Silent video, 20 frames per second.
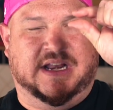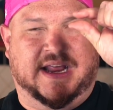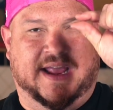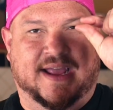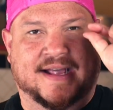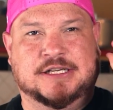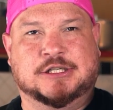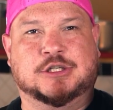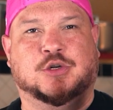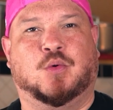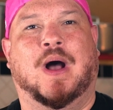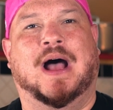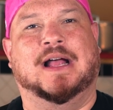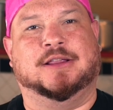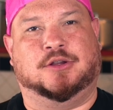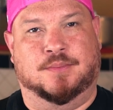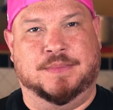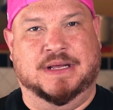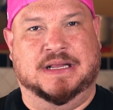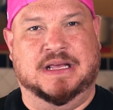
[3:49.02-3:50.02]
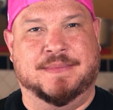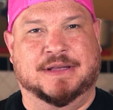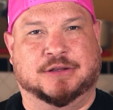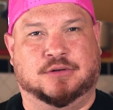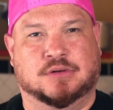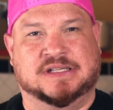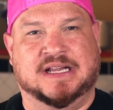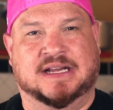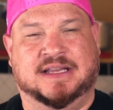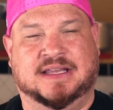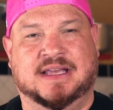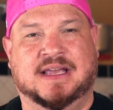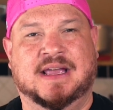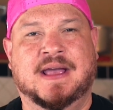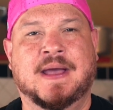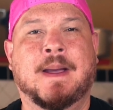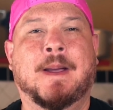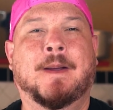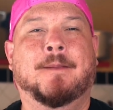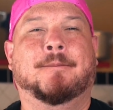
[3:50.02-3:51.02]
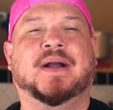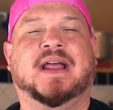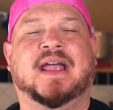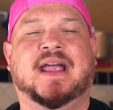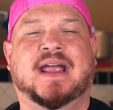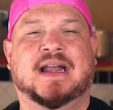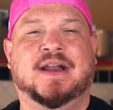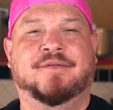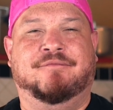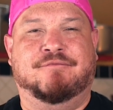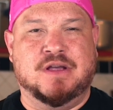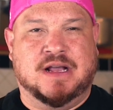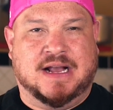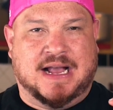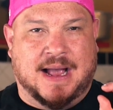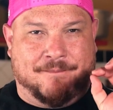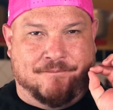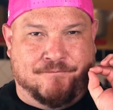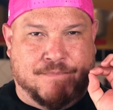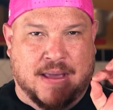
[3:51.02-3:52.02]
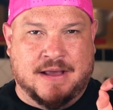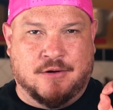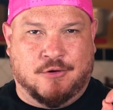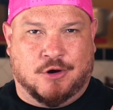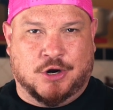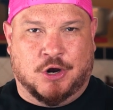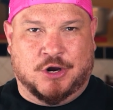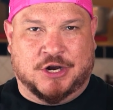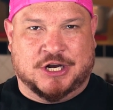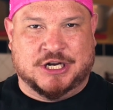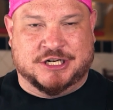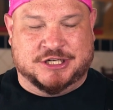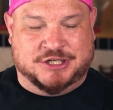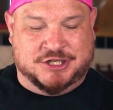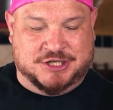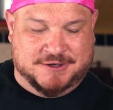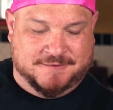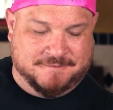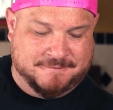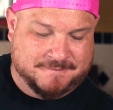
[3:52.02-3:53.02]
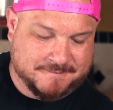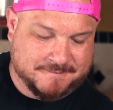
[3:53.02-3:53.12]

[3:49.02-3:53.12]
3, 4 milímetros aqui para ele ficar bem crocante.